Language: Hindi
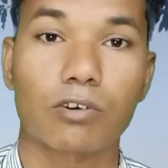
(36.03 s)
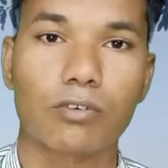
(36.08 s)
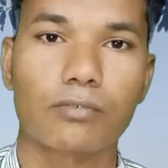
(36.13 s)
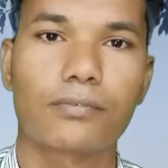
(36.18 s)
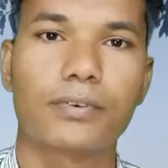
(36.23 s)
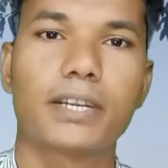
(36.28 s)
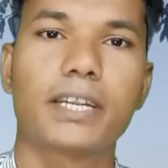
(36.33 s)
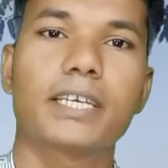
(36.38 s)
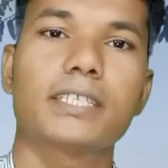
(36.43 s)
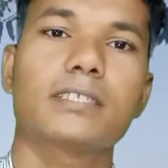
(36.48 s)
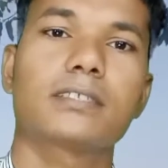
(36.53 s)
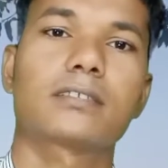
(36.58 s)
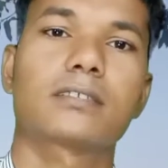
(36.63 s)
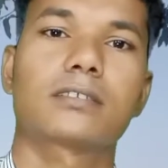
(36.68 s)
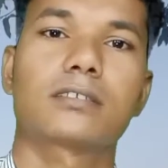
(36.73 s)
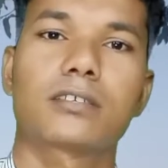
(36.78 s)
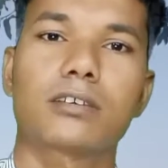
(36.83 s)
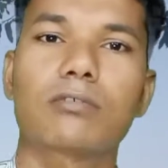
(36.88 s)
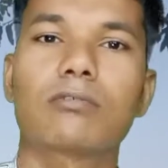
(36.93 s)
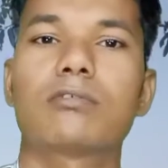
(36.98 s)

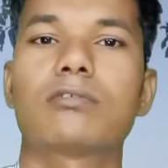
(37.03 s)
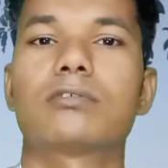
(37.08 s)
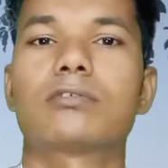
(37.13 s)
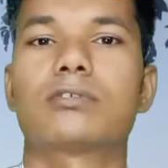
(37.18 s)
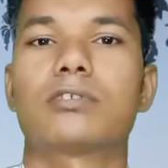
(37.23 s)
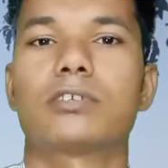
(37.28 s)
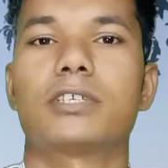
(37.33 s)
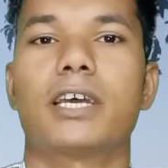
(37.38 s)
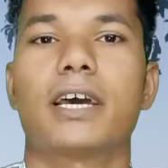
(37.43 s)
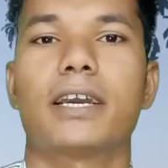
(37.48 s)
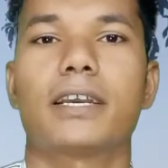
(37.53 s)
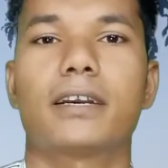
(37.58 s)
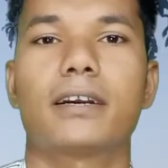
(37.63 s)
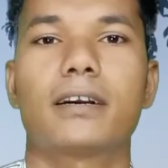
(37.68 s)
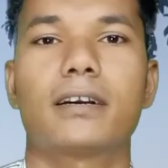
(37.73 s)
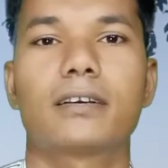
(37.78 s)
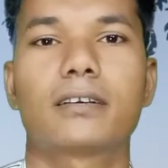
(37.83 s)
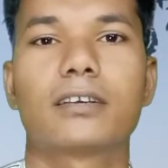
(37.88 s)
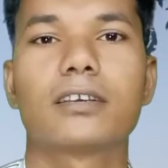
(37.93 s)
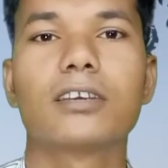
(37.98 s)
कॉन्फिडेंस क्यों लूज़ हो
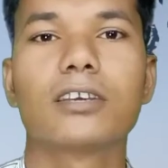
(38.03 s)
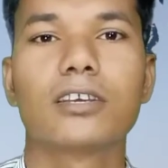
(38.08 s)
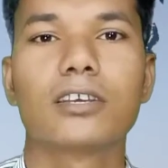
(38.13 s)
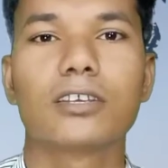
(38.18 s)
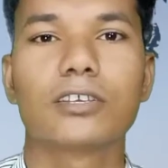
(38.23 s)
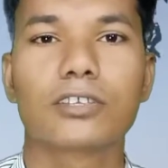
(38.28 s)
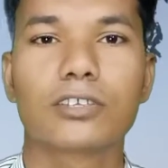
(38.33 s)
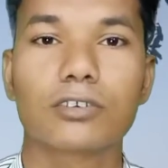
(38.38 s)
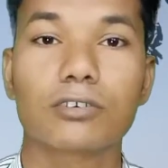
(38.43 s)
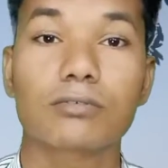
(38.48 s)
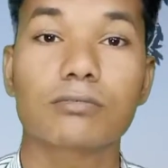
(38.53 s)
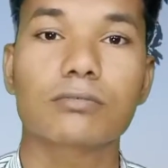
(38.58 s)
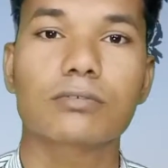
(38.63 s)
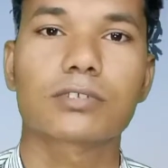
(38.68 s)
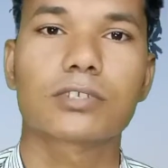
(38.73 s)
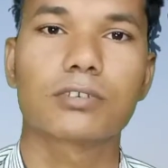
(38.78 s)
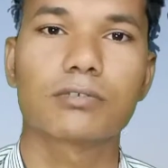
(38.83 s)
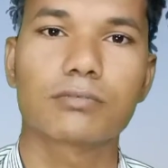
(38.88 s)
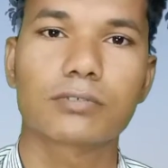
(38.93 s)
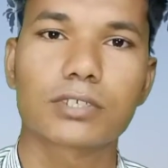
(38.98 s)
जाएगा क्यों
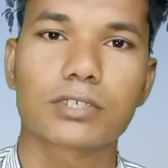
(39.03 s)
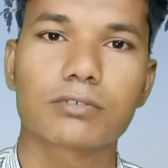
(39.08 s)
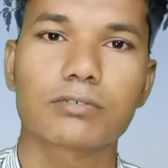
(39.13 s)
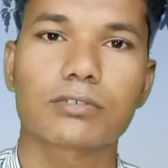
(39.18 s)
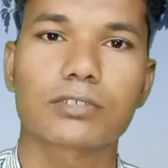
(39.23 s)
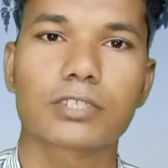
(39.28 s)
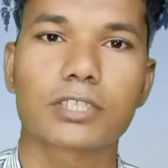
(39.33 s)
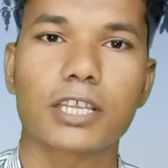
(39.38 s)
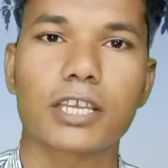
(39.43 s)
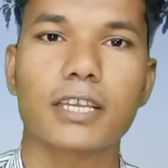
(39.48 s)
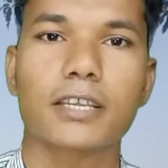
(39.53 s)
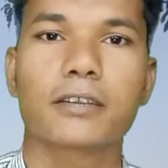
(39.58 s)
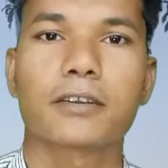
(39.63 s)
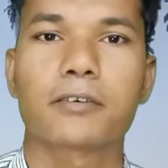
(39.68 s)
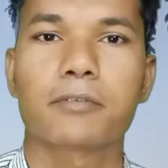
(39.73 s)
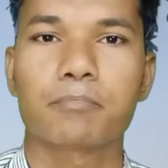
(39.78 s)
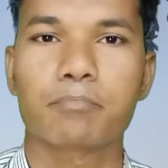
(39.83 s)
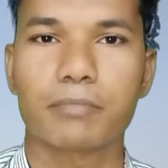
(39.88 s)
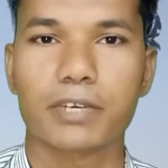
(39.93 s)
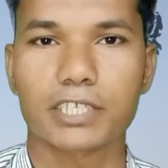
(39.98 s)
क्योंकि उसने
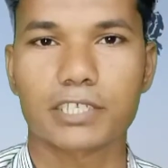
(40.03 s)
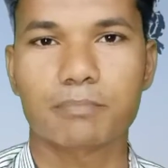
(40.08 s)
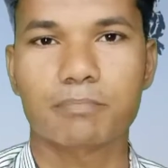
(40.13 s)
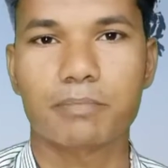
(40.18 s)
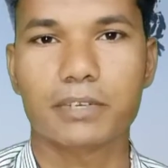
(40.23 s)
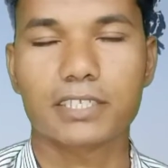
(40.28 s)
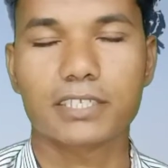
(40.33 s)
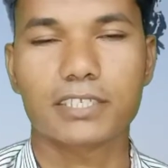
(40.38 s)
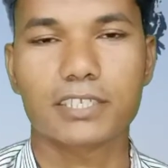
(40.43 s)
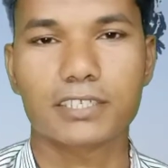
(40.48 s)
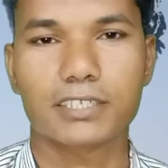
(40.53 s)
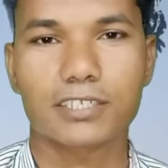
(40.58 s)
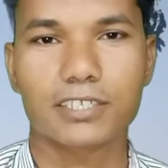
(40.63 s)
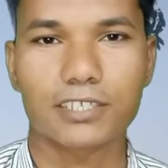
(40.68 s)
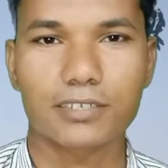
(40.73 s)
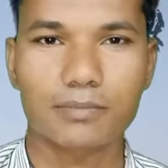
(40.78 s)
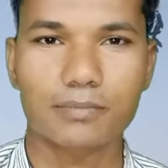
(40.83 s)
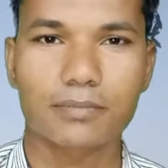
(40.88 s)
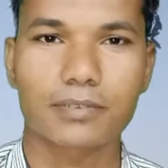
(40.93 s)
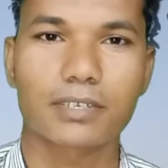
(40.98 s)
बचपन से
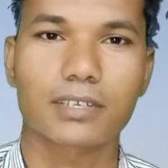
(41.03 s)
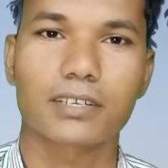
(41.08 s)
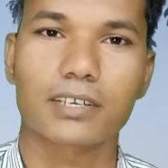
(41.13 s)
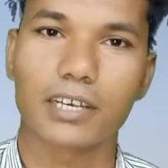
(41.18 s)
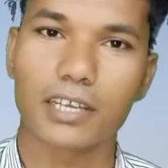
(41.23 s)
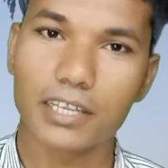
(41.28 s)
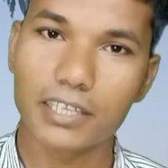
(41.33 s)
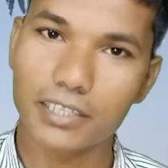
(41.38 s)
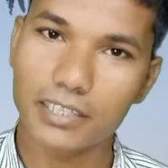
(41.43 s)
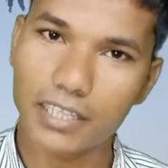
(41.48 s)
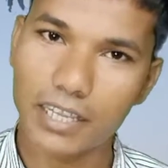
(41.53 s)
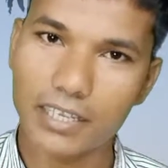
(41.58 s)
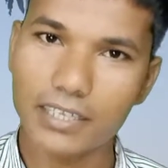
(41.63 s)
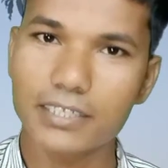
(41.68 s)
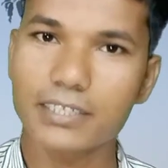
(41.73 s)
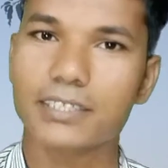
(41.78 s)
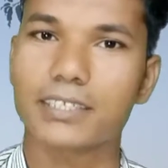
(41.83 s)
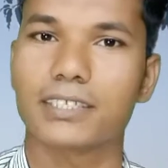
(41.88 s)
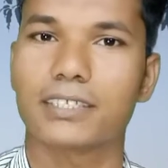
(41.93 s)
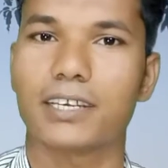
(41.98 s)
सिर्फ खरीदना
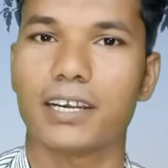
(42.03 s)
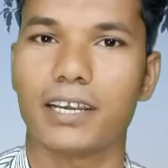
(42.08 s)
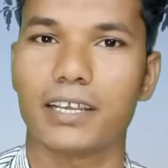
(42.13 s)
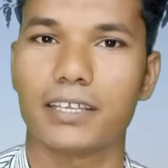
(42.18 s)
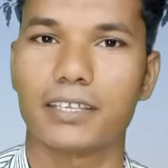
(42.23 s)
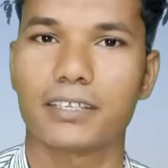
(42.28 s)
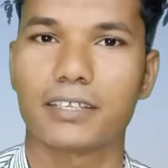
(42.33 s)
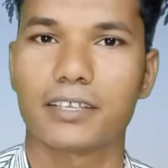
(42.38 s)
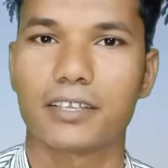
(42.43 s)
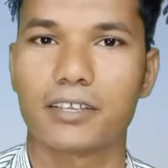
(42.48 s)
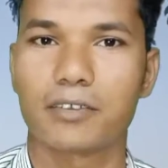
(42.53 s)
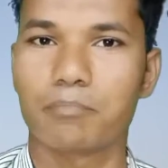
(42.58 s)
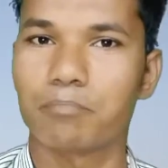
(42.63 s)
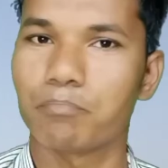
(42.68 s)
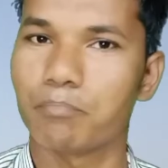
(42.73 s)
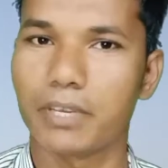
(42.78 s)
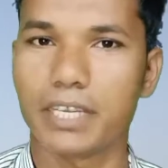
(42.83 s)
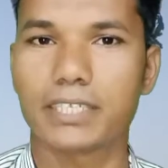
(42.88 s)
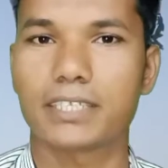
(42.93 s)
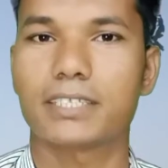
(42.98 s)
ही सीखा
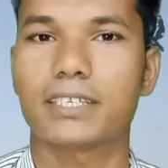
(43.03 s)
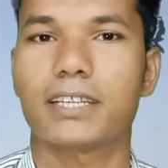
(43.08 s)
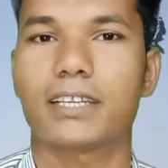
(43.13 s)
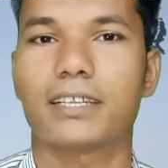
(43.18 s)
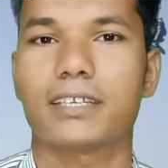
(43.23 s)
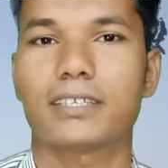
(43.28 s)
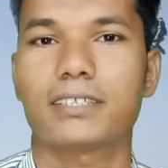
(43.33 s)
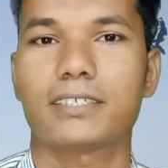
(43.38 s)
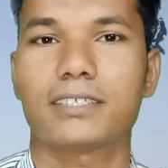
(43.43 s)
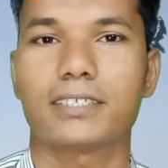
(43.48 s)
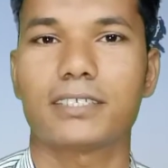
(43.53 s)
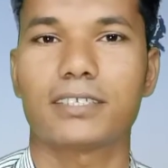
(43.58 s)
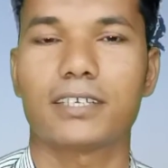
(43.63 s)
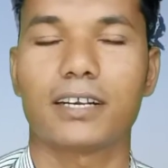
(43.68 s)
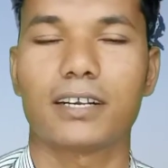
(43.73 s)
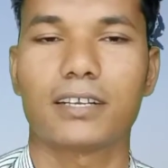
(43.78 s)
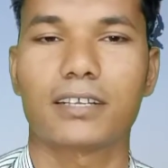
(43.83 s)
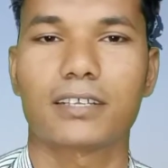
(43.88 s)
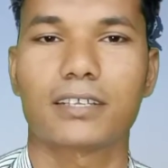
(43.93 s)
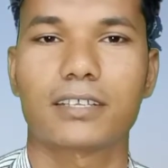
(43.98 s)
है बेचना नहीं
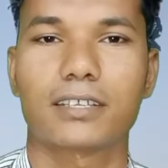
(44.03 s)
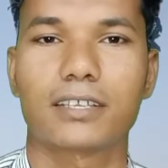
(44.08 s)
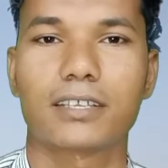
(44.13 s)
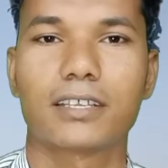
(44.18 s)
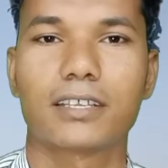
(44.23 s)
सीखा